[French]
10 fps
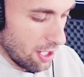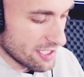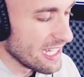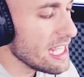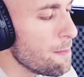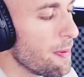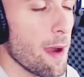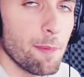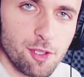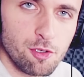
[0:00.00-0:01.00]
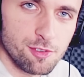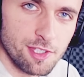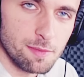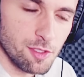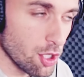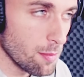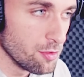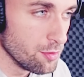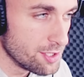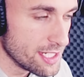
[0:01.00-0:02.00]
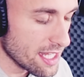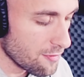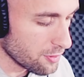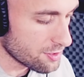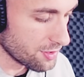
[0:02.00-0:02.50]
Alors c'est hyper important de le centrer parce que comme on utilise la force